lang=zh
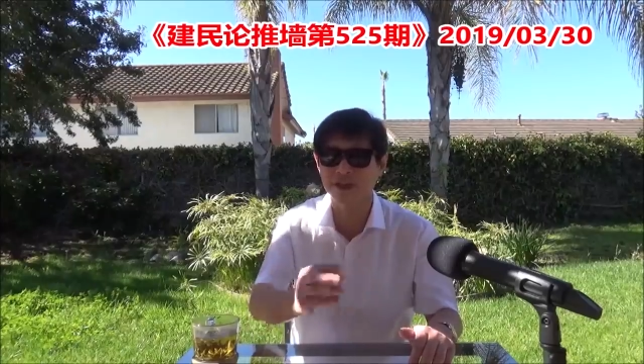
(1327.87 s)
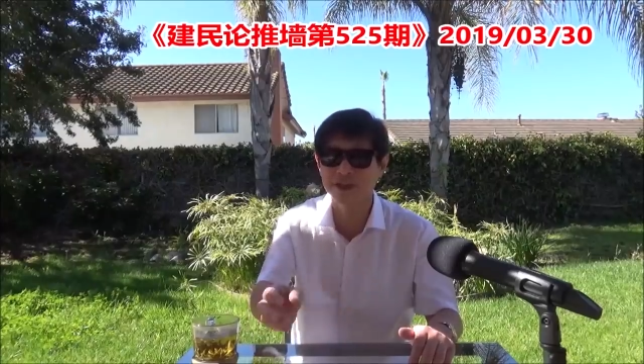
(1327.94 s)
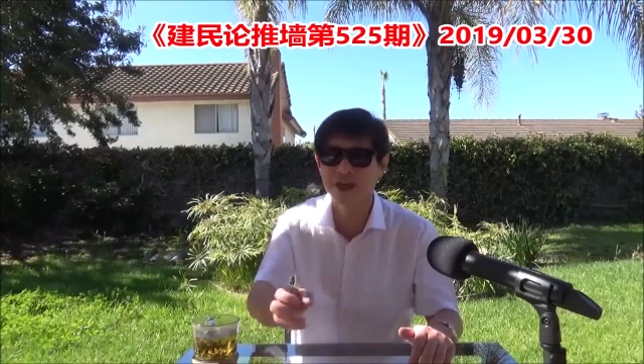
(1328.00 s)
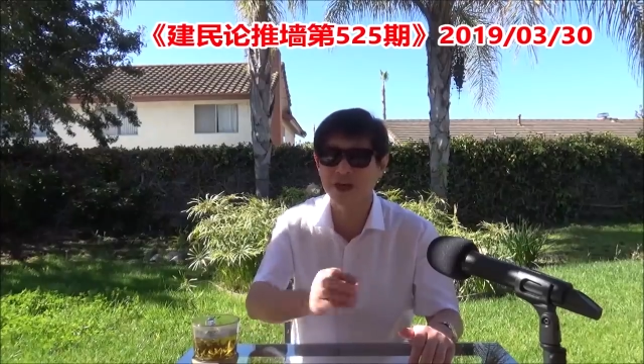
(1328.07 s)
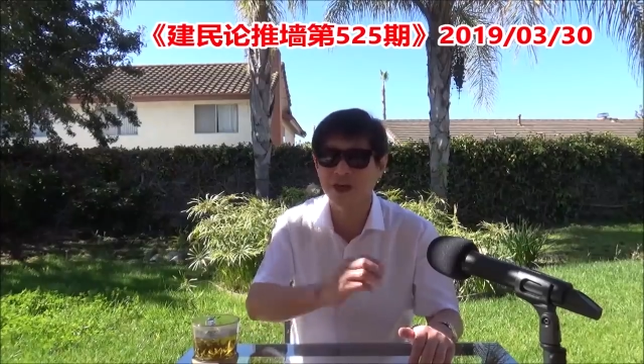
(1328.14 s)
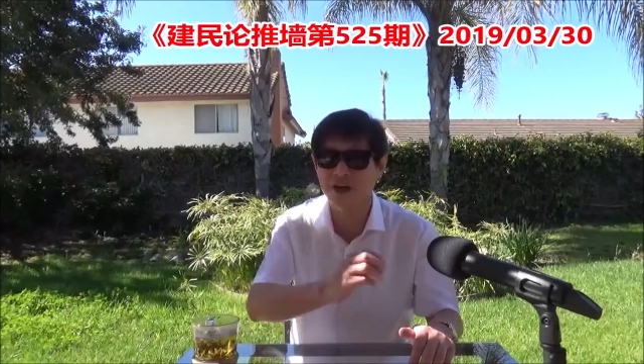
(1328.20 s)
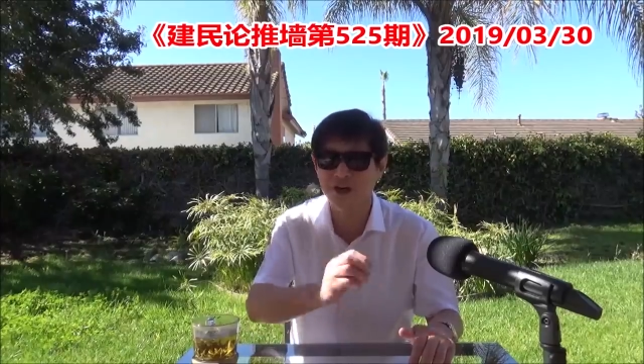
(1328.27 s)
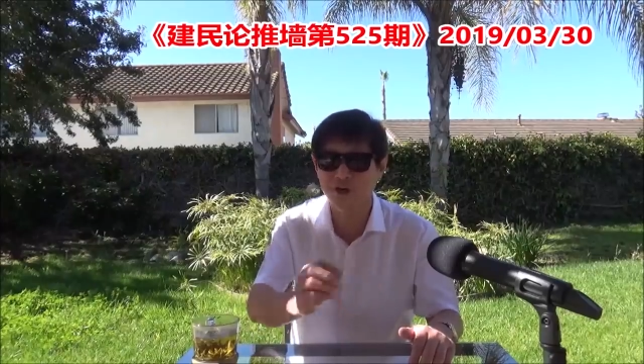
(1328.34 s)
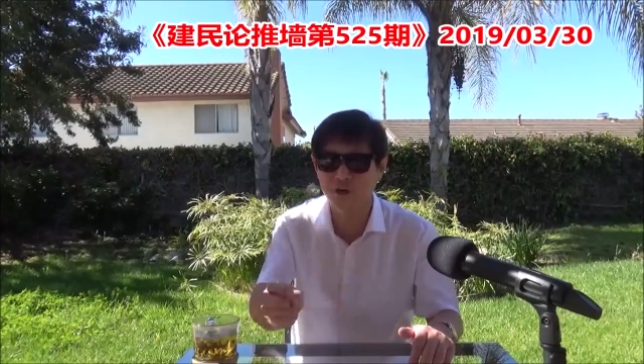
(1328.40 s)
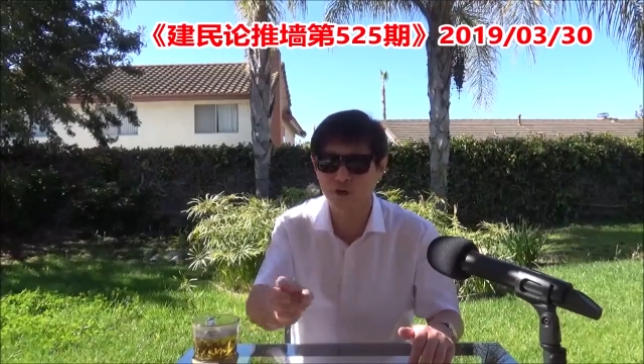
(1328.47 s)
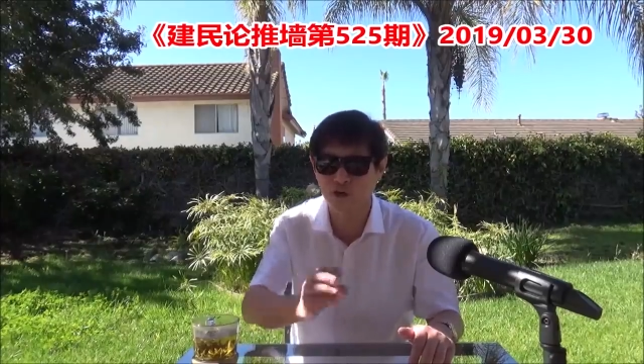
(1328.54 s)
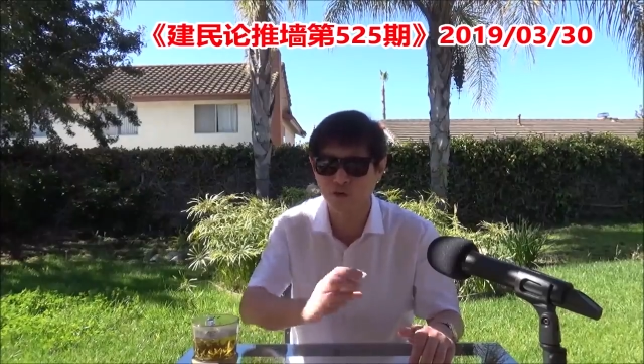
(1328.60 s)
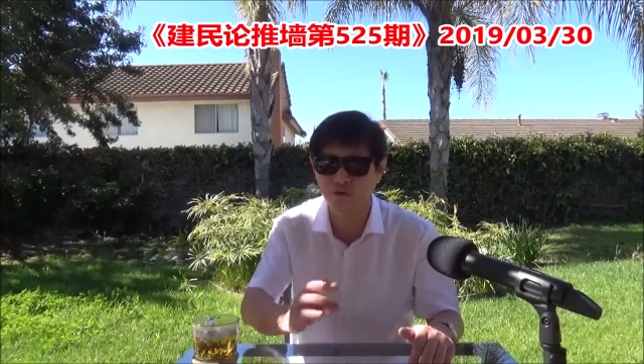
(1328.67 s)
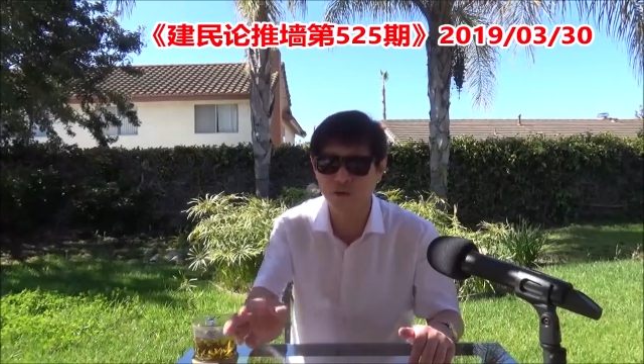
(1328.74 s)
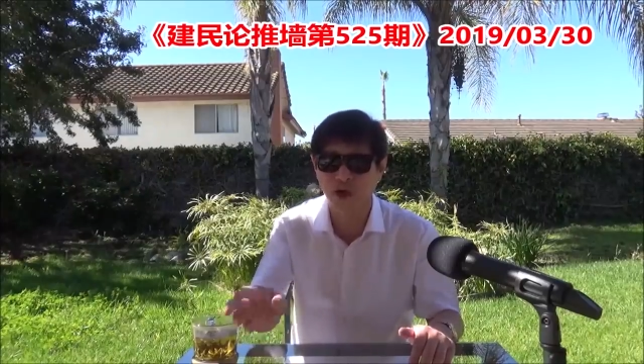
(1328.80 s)
任何有
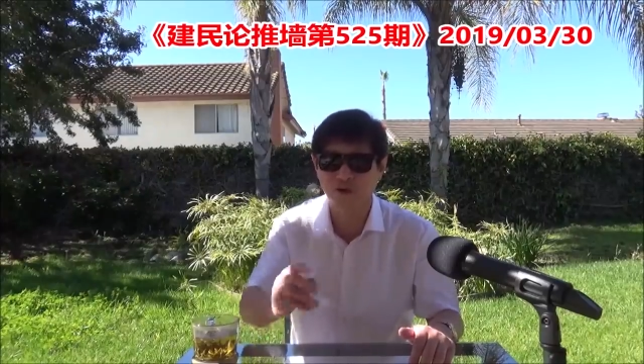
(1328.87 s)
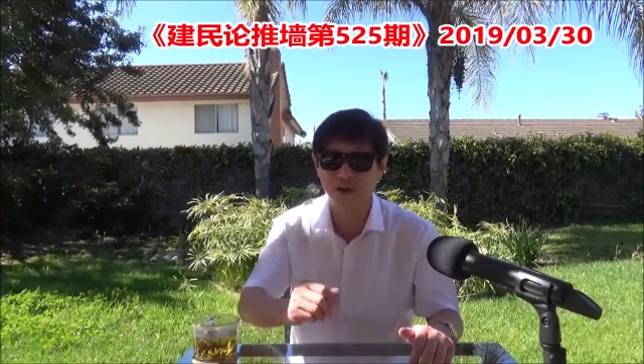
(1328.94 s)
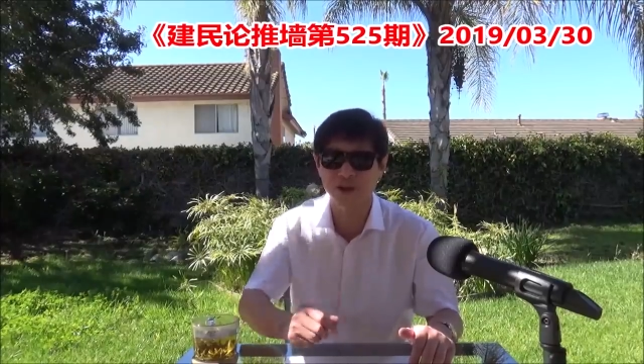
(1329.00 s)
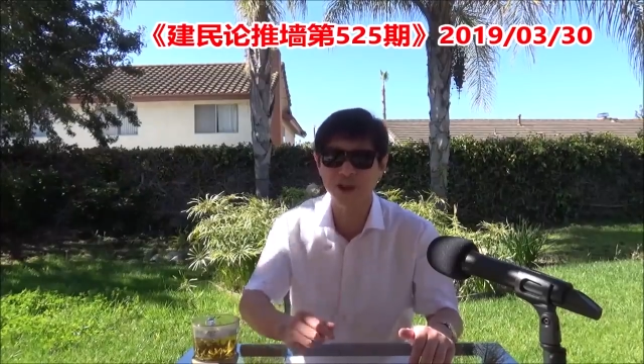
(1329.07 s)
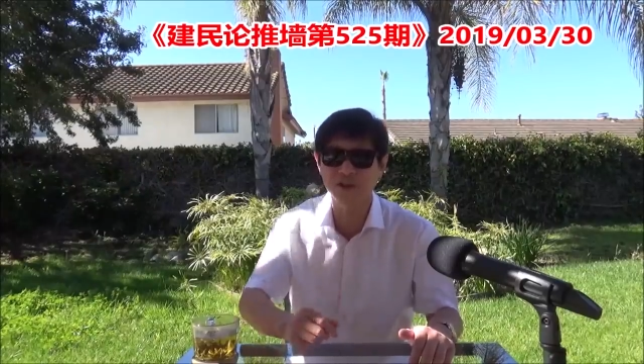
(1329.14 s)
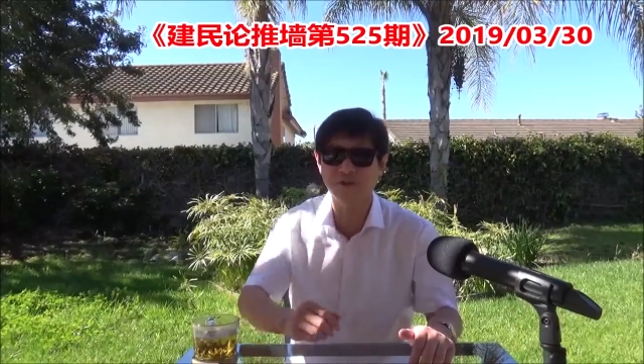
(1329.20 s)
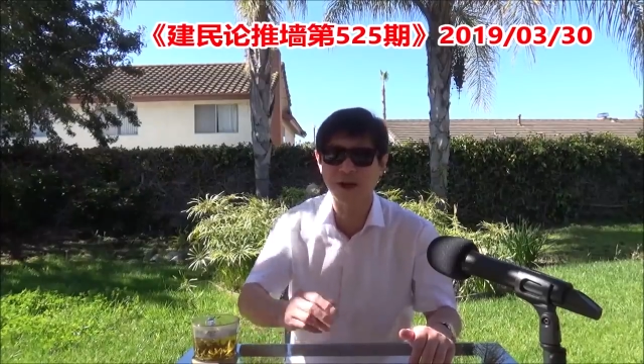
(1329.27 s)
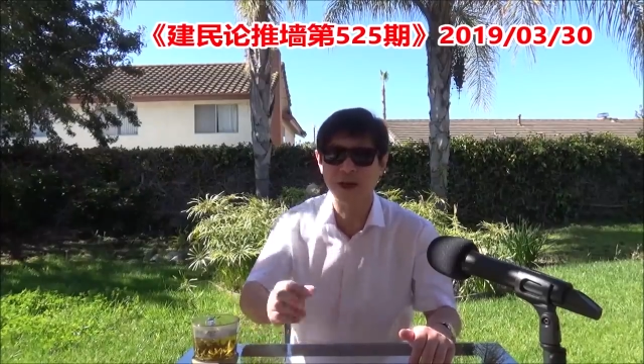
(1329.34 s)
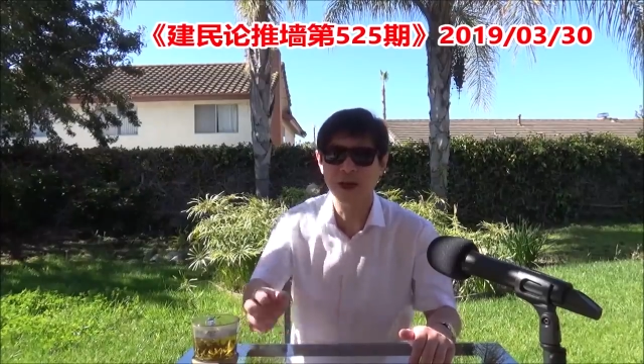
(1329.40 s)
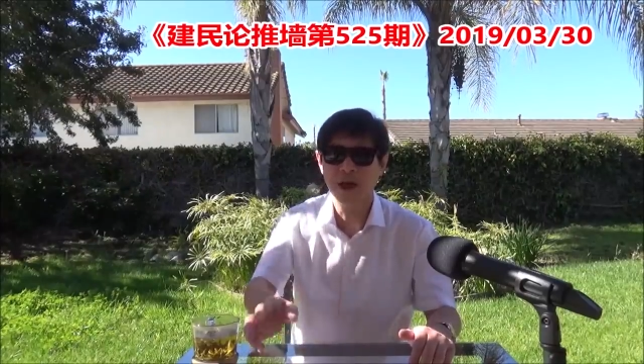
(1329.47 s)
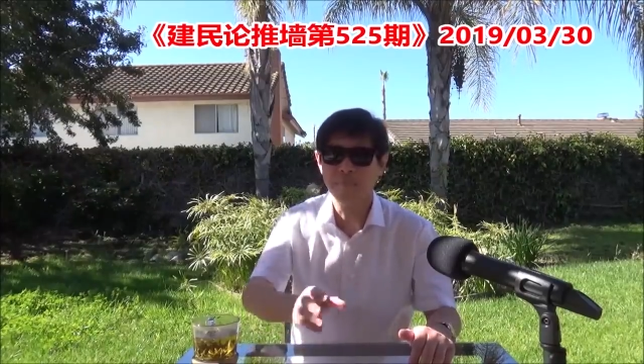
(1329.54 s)
主导的地位，